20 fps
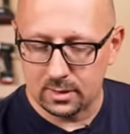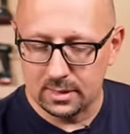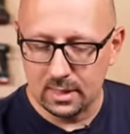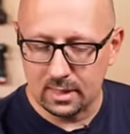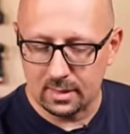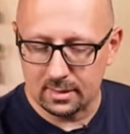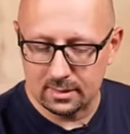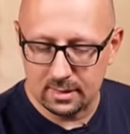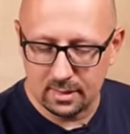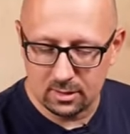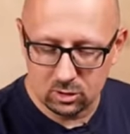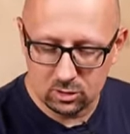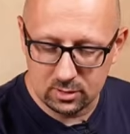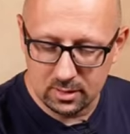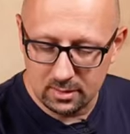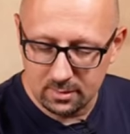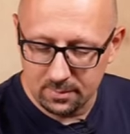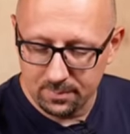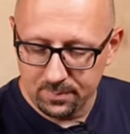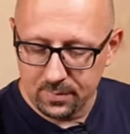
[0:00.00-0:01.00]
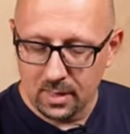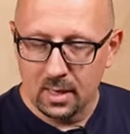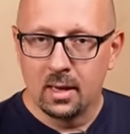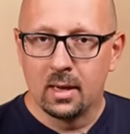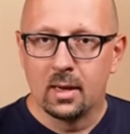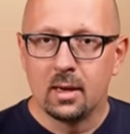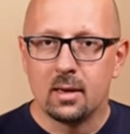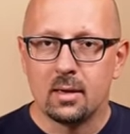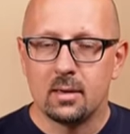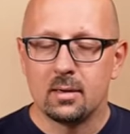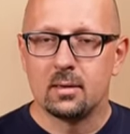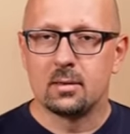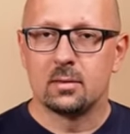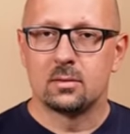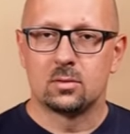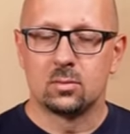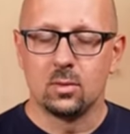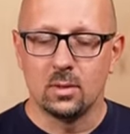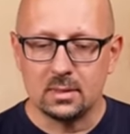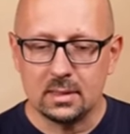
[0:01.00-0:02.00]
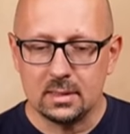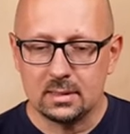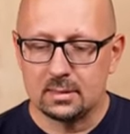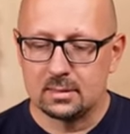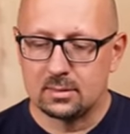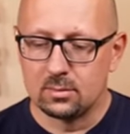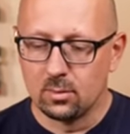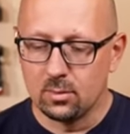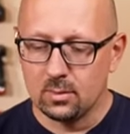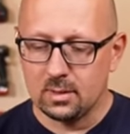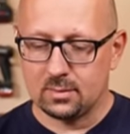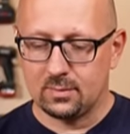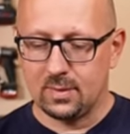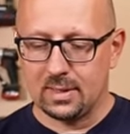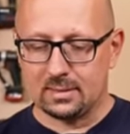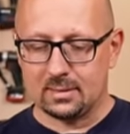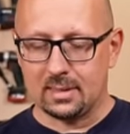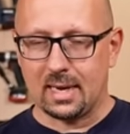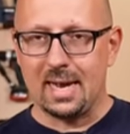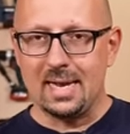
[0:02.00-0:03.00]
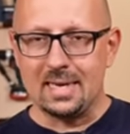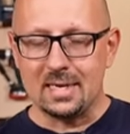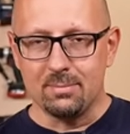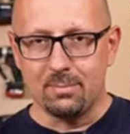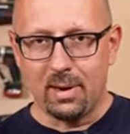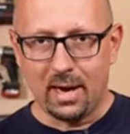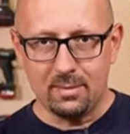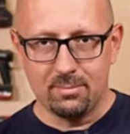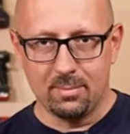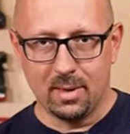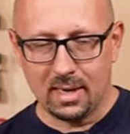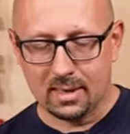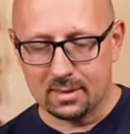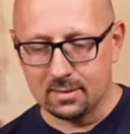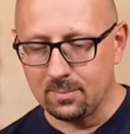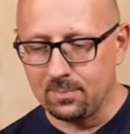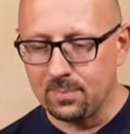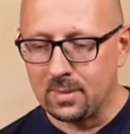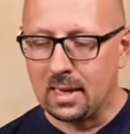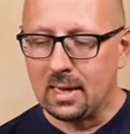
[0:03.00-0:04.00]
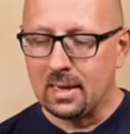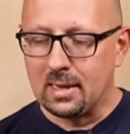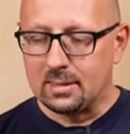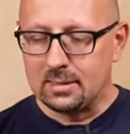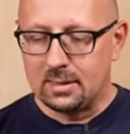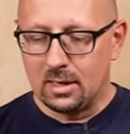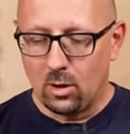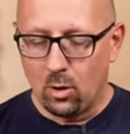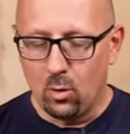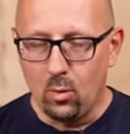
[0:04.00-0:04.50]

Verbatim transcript: hier an der Stelle. Äh, zusätzlich ist es so, dass wir jetzt allgemein merken, je